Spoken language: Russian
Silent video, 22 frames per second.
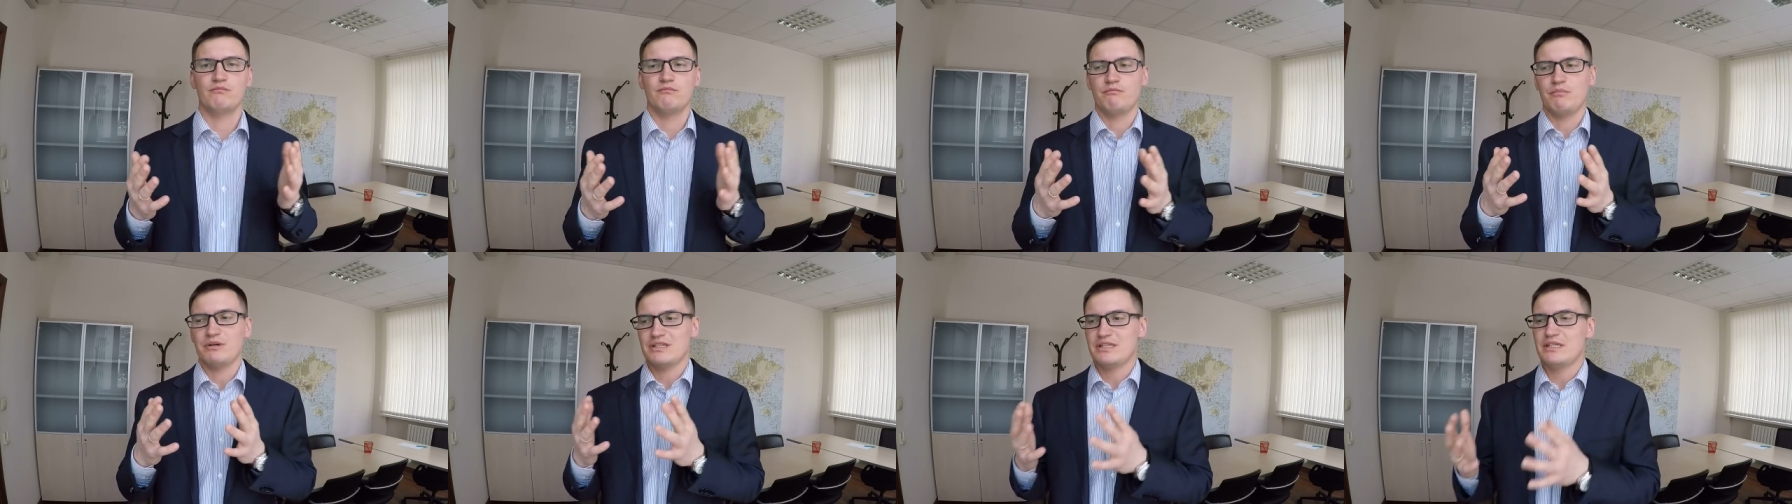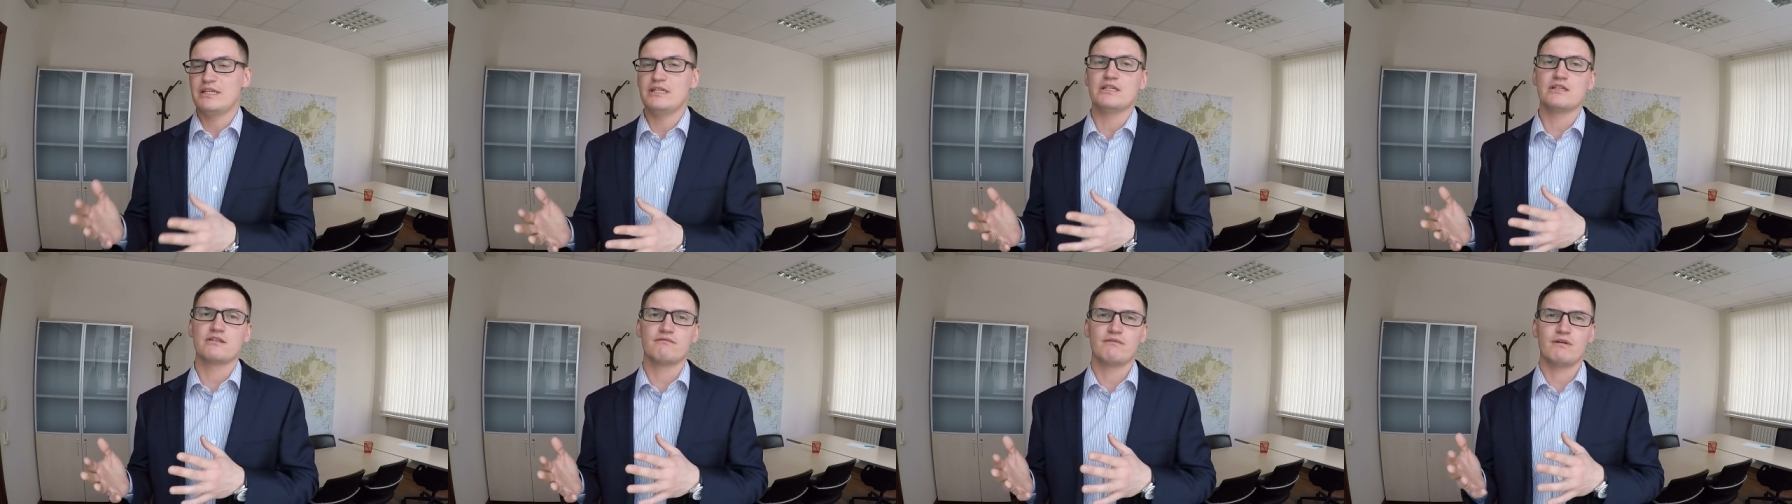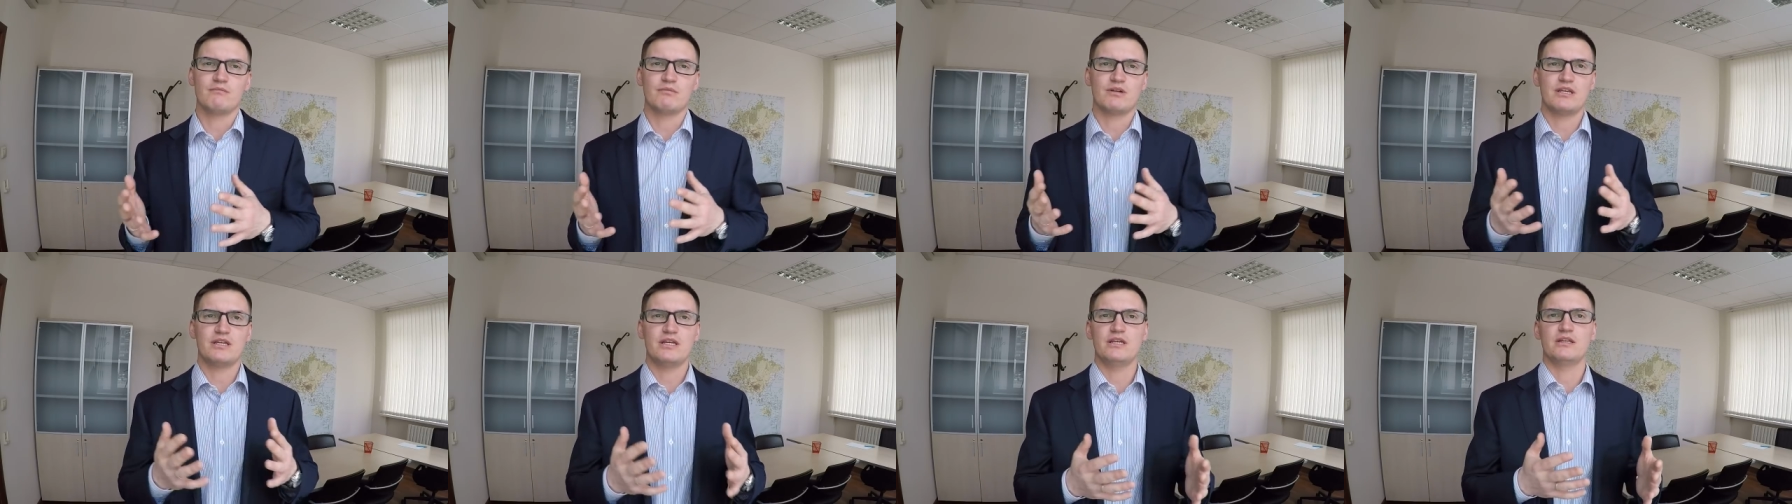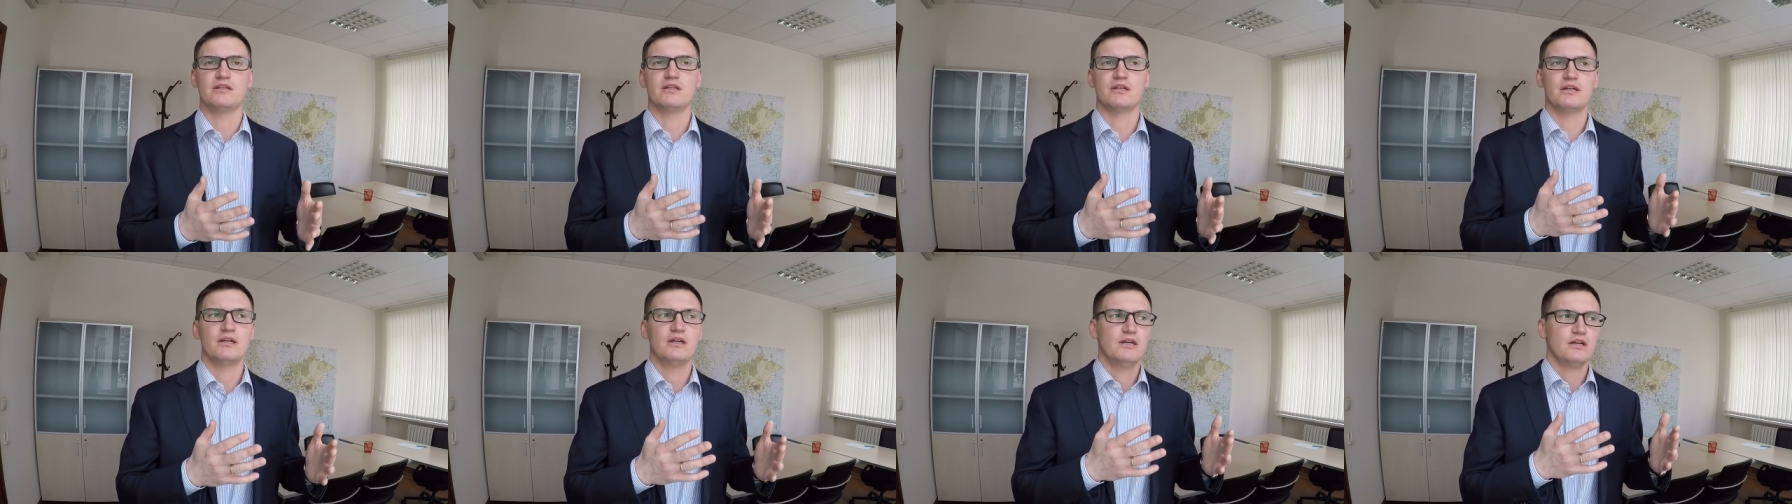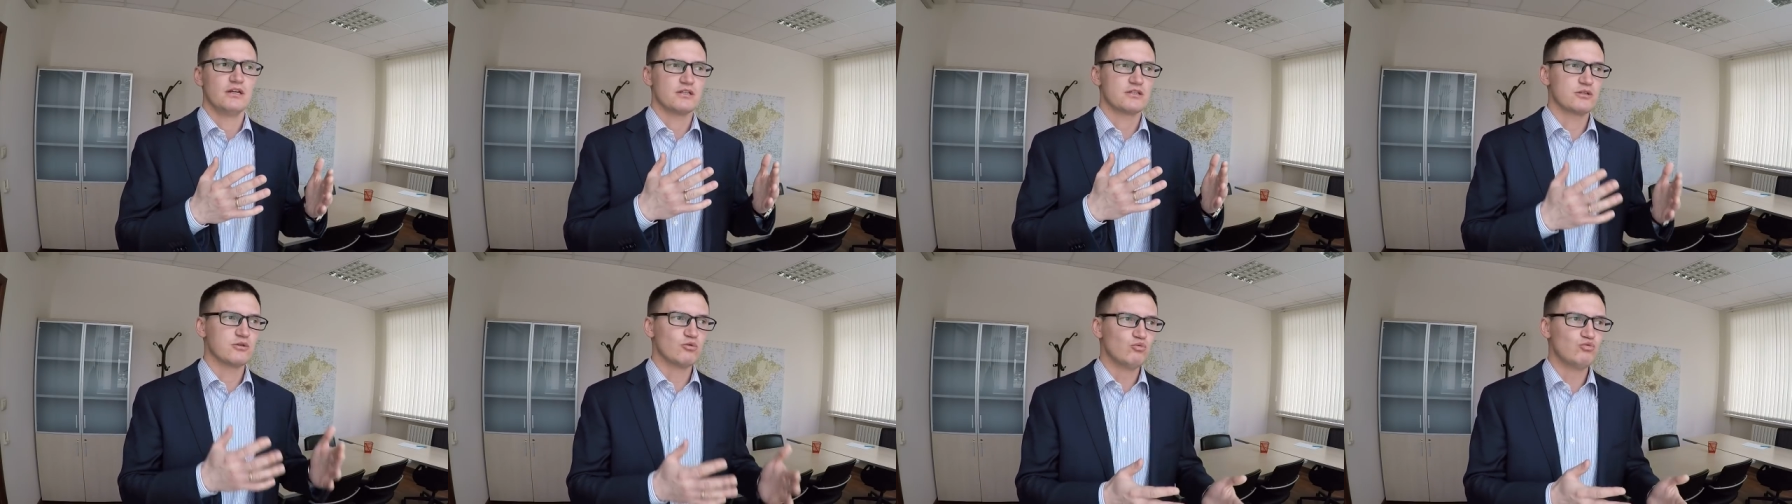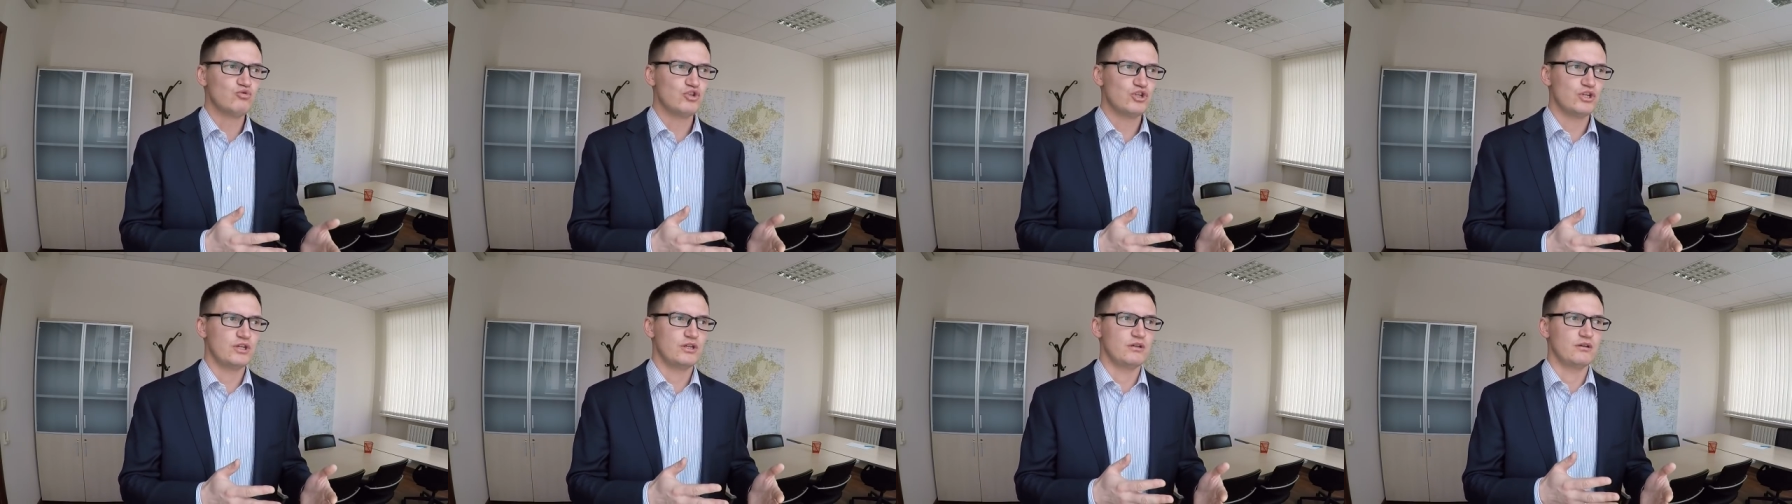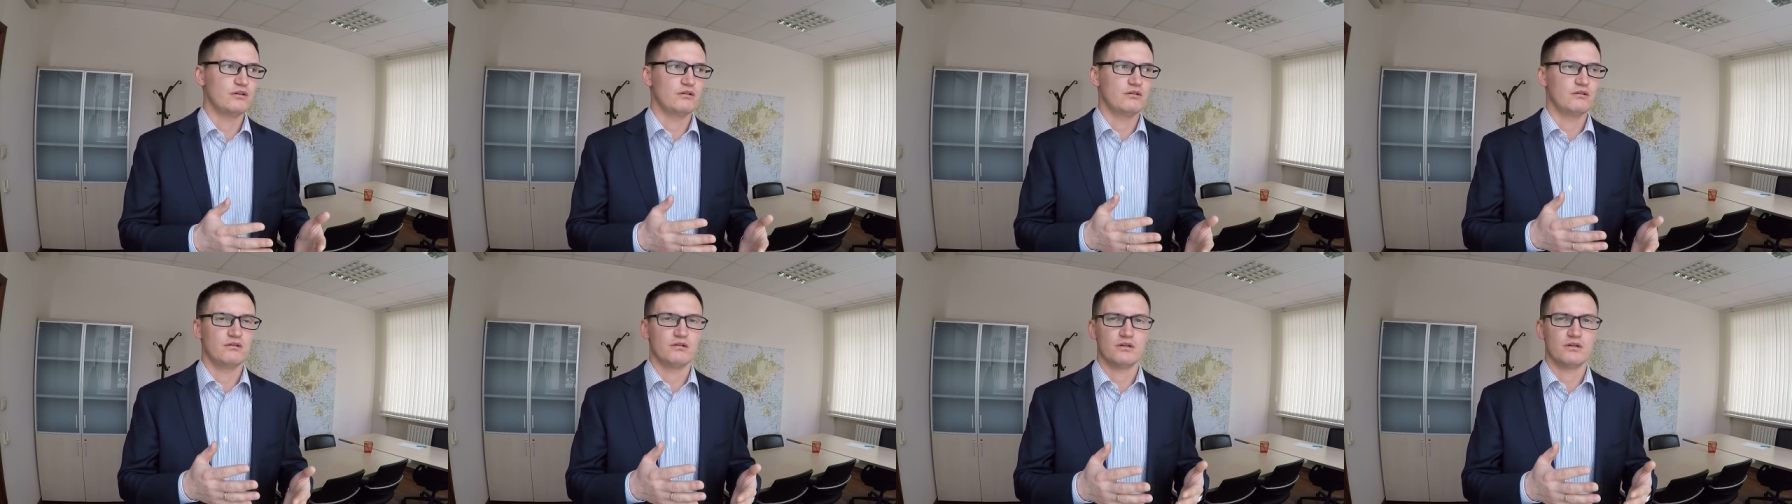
подкинет вам какие-то случаи,